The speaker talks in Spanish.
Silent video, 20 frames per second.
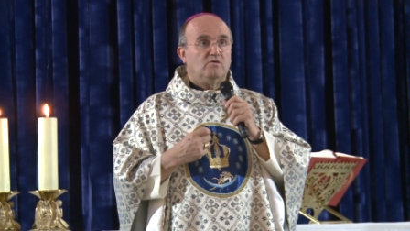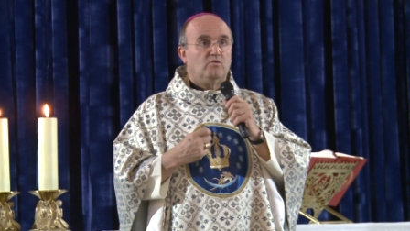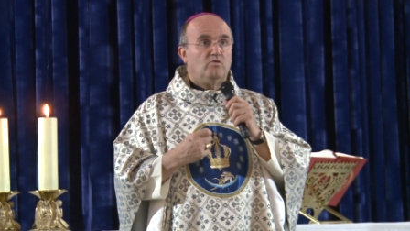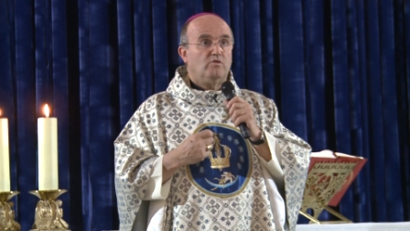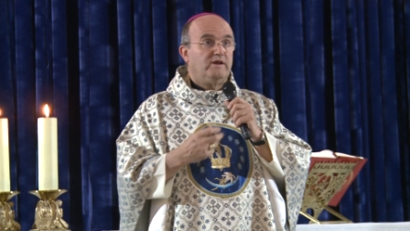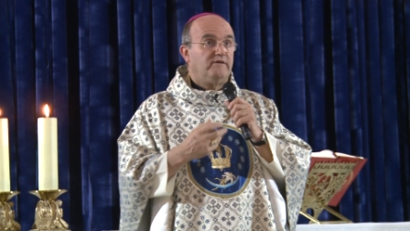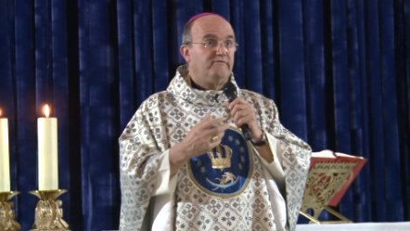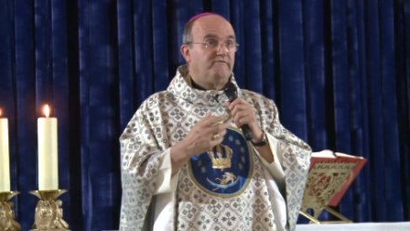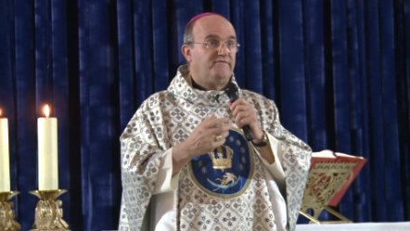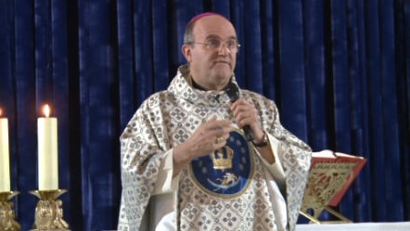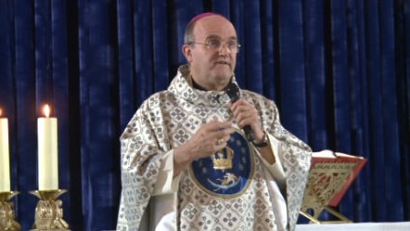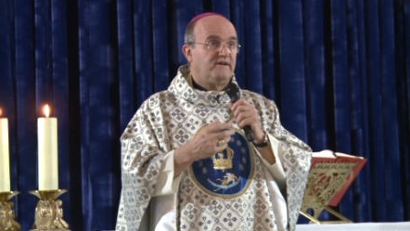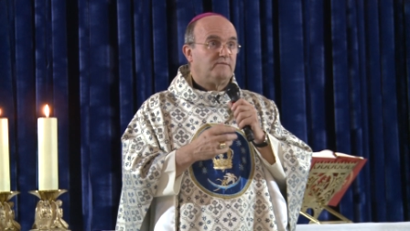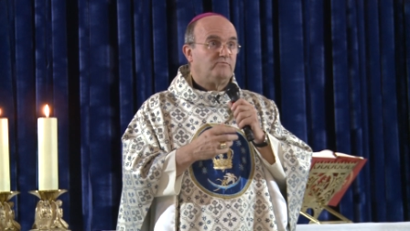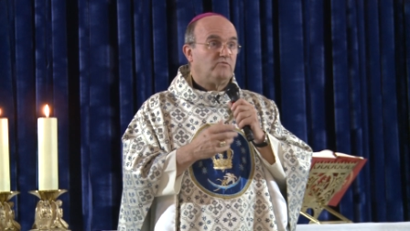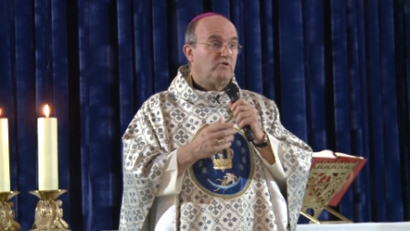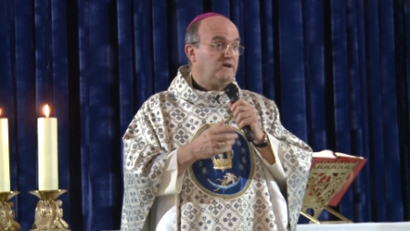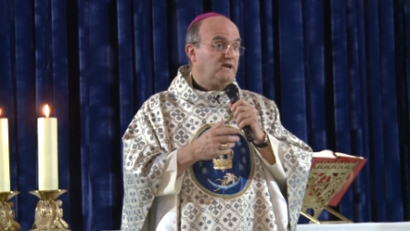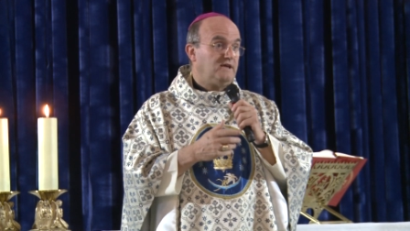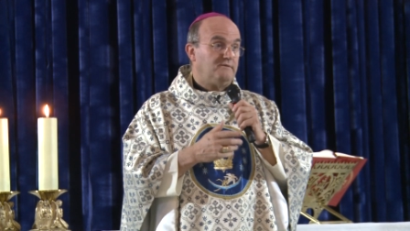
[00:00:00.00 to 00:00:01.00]
un
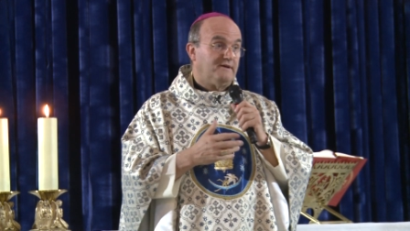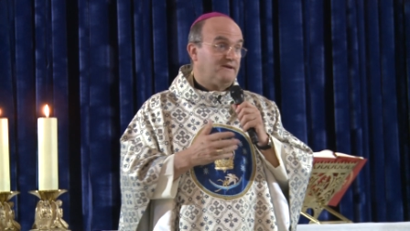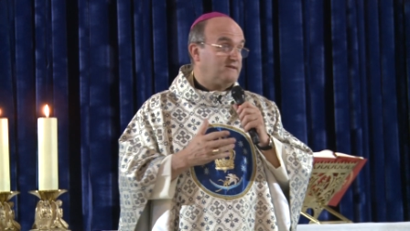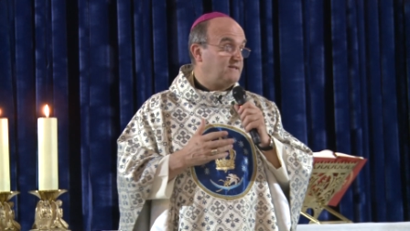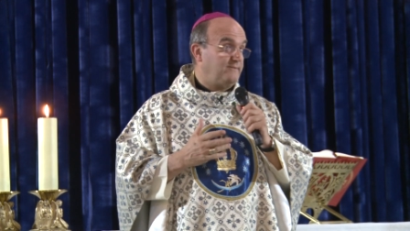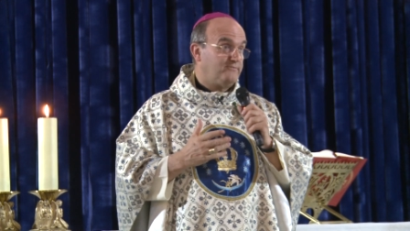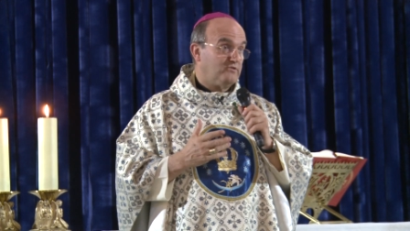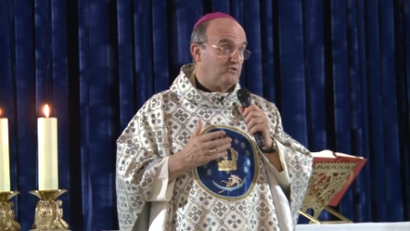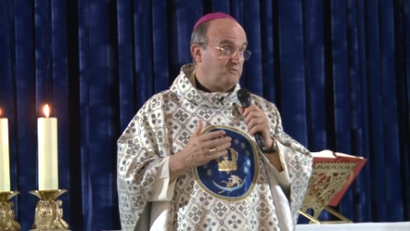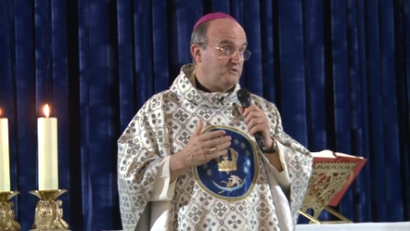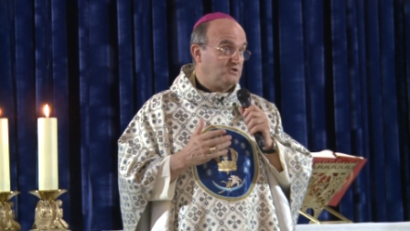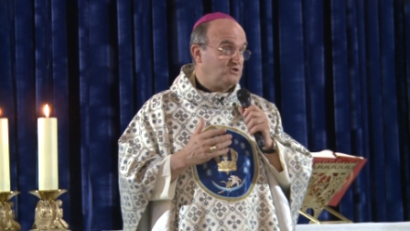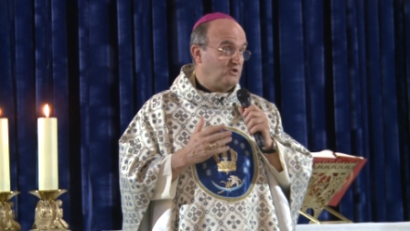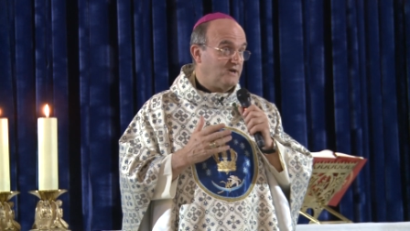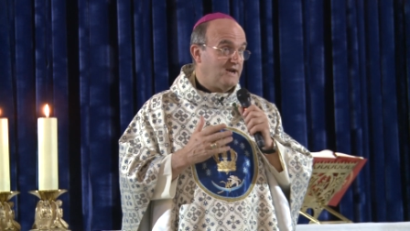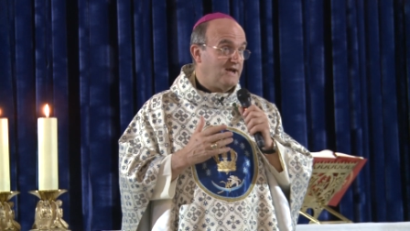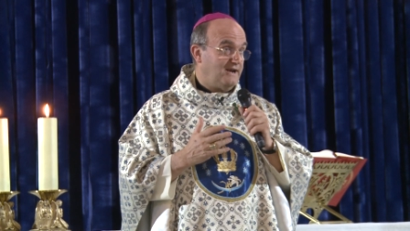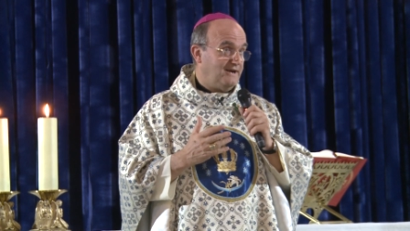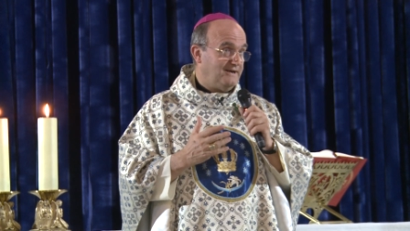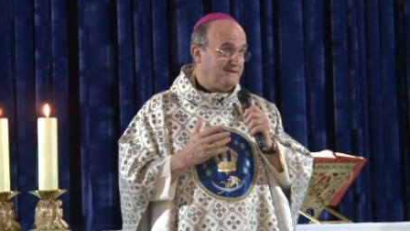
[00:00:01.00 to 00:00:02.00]
enfermo en libertad
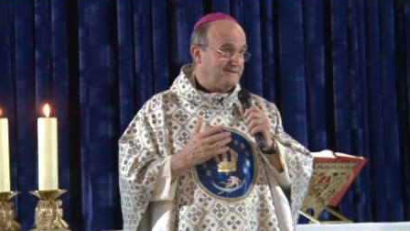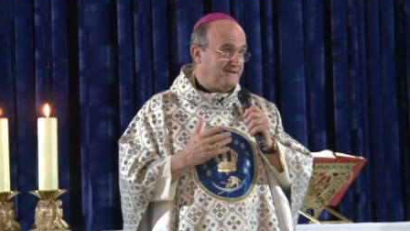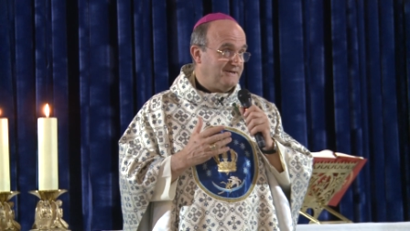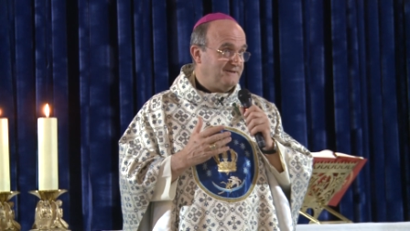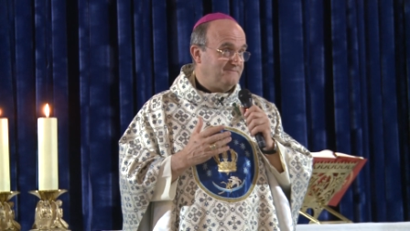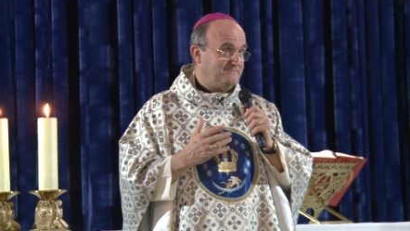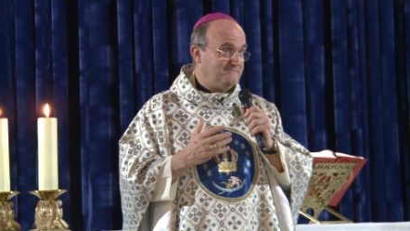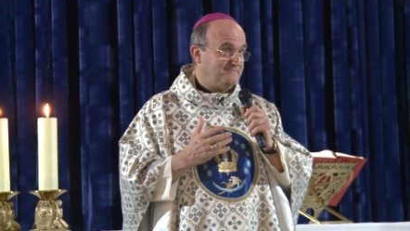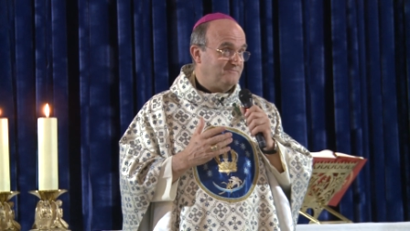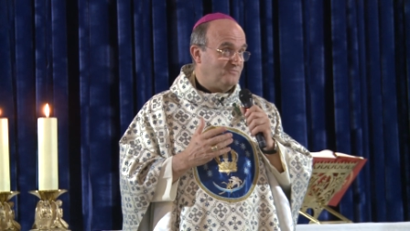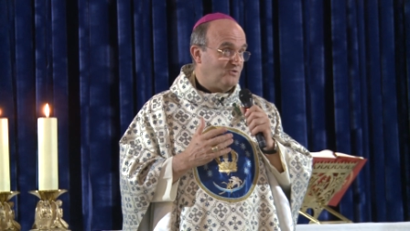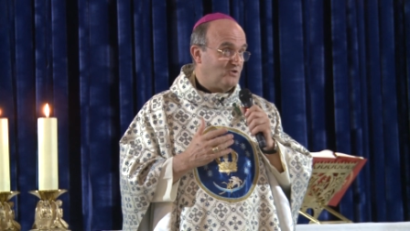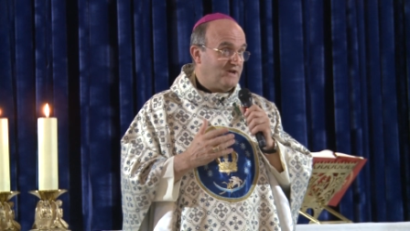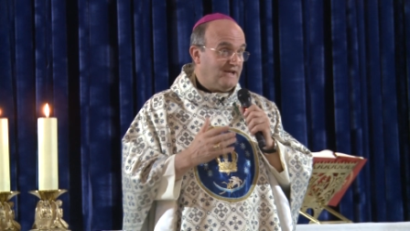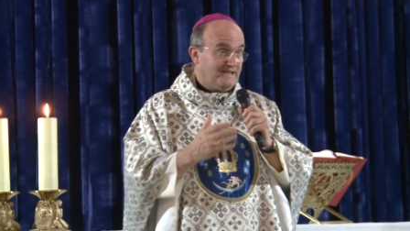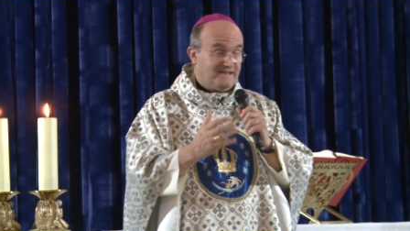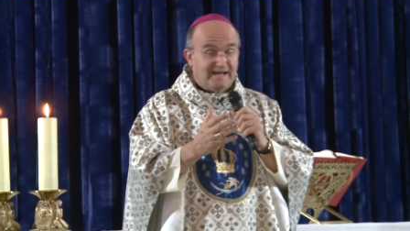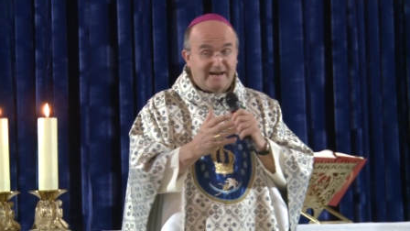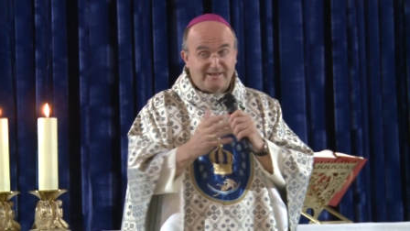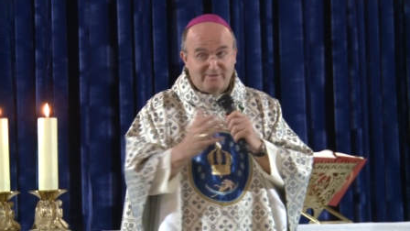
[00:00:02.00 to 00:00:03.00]
provisional, ¿eh?
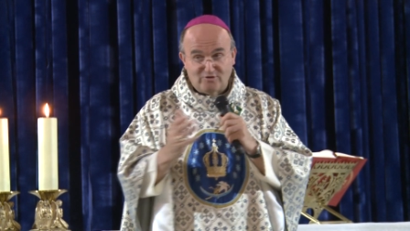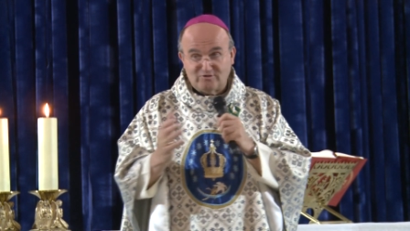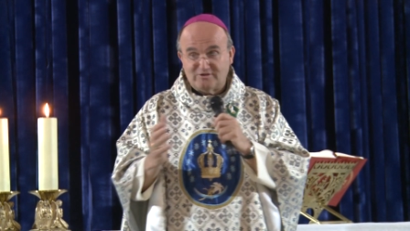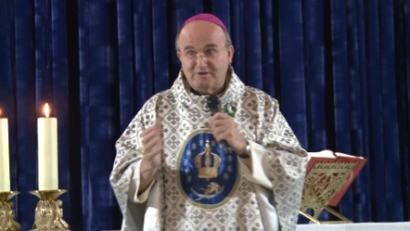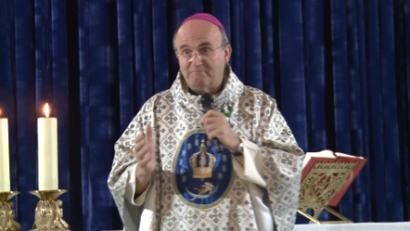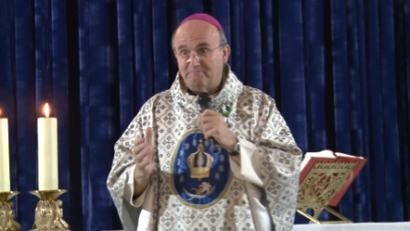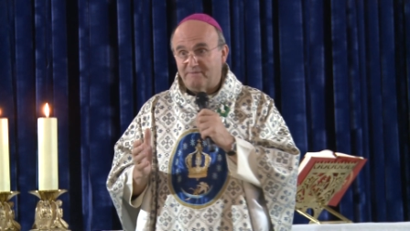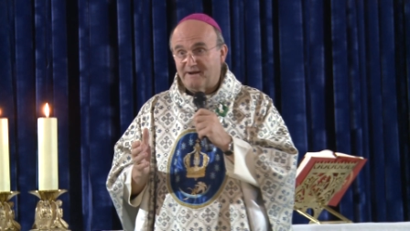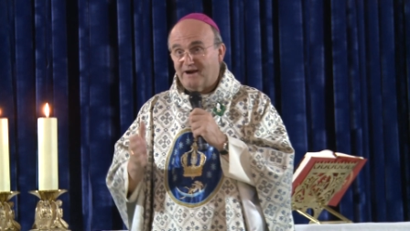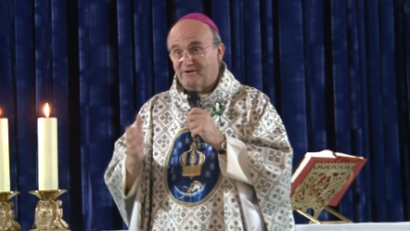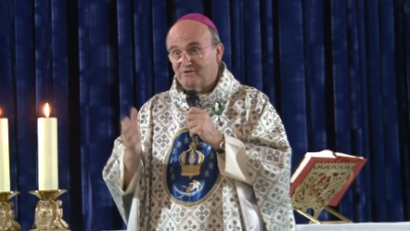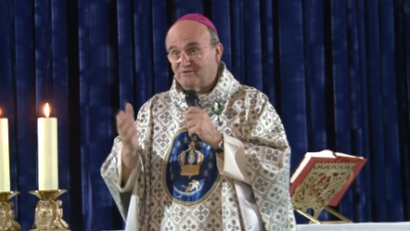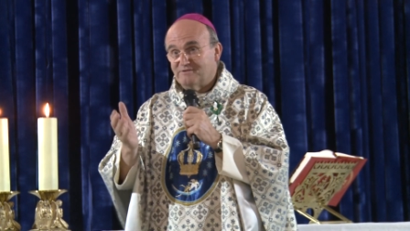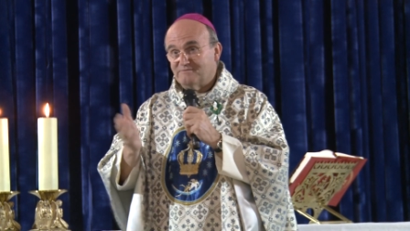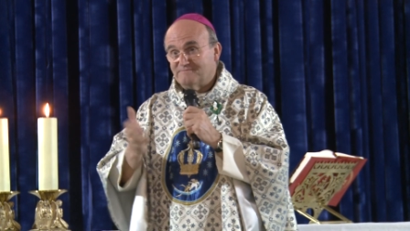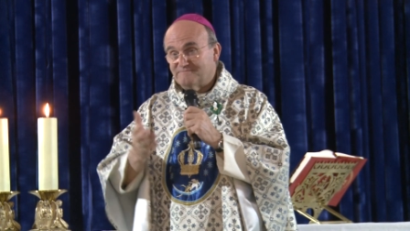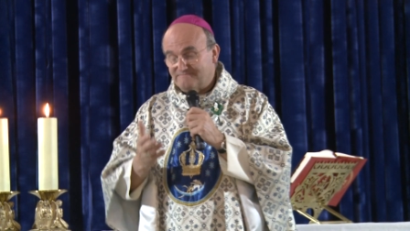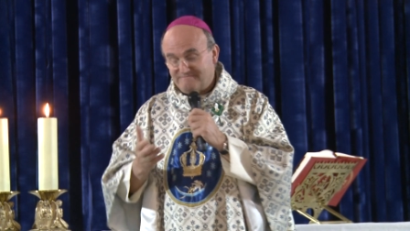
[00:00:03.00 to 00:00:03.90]
porque tarde o temprano,